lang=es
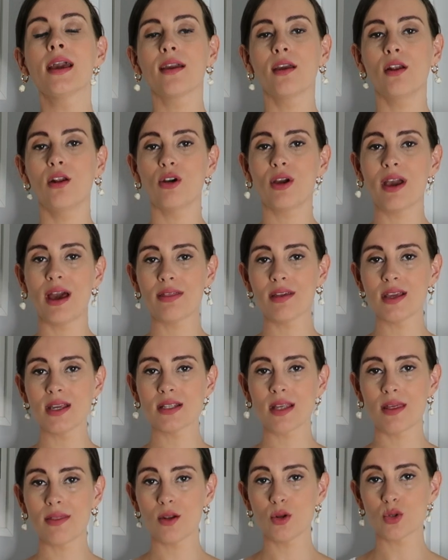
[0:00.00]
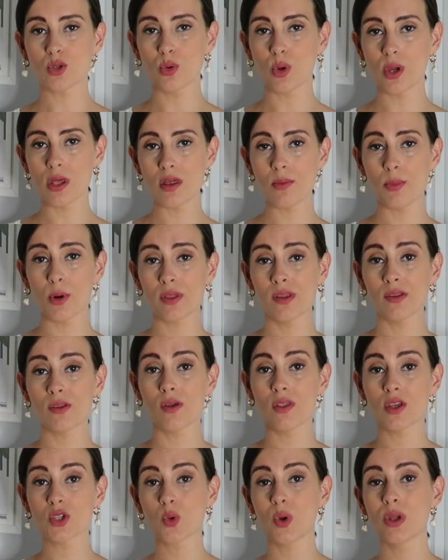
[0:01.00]
que lo que hace es haceros un 15%
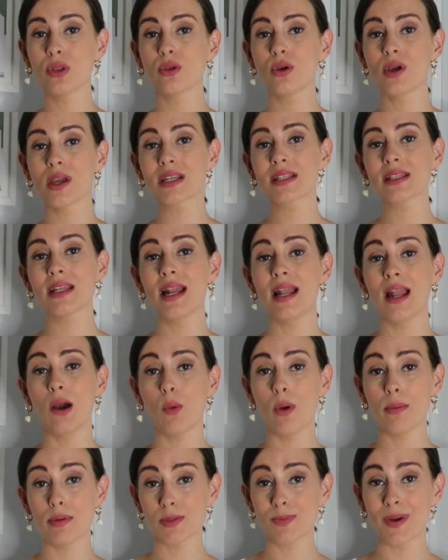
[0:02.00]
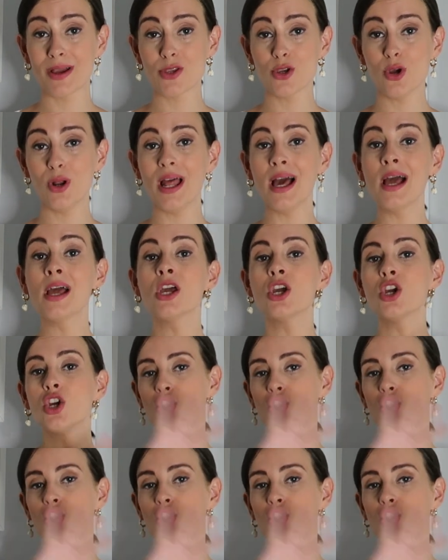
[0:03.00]
de descuento extra en la web española